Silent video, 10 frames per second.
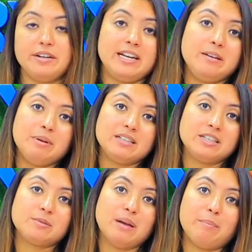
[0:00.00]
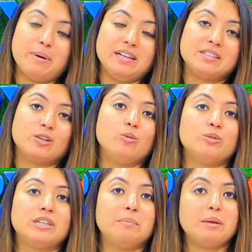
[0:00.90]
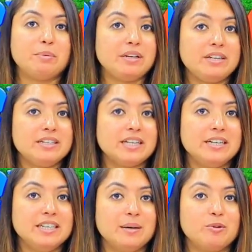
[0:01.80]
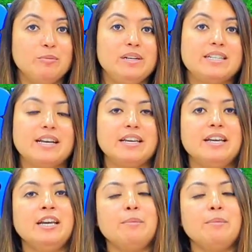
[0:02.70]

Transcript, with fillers: डेली बेसिस में आप पहन सको उस टाइप की प्रिंटेड साड़ी आपको मिल जाएगी